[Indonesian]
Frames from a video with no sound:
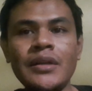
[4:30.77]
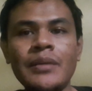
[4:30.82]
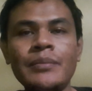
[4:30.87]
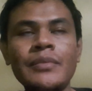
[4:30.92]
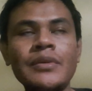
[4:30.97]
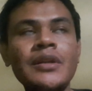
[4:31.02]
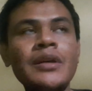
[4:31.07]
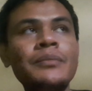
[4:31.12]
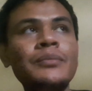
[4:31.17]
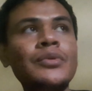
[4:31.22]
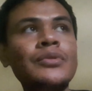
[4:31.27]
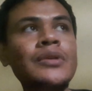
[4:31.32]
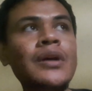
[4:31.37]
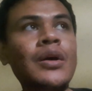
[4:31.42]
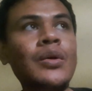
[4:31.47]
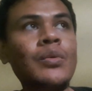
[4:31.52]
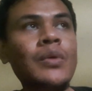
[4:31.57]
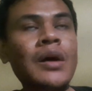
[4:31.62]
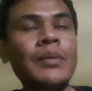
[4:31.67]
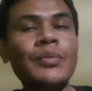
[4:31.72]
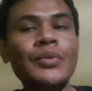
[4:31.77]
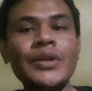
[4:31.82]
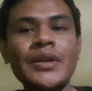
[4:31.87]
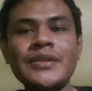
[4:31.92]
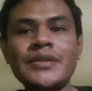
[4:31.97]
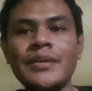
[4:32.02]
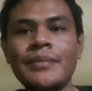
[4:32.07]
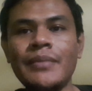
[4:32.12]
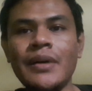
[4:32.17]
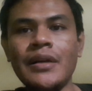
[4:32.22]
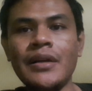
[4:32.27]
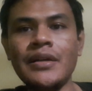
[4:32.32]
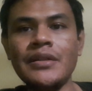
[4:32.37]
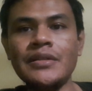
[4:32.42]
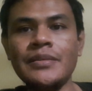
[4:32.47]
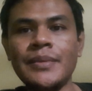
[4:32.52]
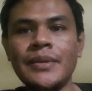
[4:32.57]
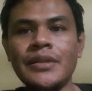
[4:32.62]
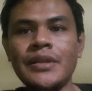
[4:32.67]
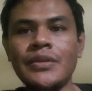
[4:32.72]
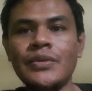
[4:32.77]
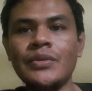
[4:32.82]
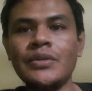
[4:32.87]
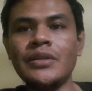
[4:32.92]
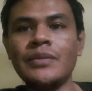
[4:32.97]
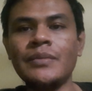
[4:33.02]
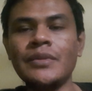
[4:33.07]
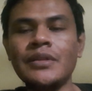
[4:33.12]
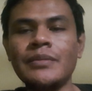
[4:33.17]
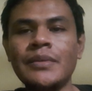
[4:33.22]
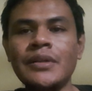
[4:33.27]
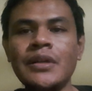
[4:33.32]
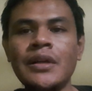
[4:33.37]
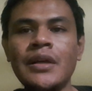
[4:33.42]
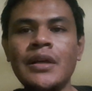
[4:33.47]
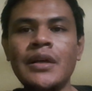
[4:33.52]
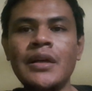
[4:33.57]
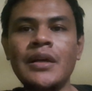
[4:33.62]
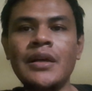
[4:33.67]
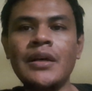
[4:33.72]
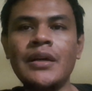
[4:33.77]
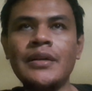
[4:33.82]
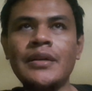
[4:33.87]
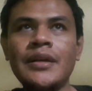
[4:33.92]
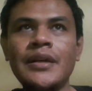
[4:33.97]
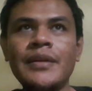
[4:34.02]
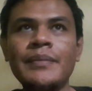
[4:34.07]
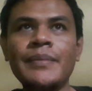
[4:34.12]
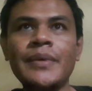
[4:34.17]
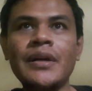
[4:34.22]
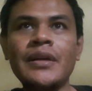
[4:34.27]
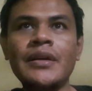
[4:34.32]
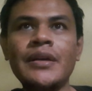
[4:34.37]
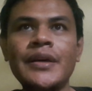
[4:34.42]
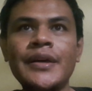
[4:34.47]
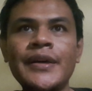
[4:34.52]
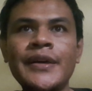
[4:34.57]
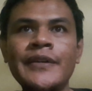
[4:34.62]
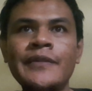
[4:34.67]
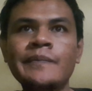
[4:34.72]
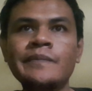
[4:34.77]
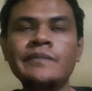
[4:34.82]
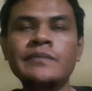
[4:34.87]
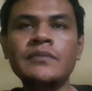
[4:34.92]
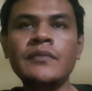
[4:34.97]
yang penting punya uang punya simpanan seperti itu teman-teman daripada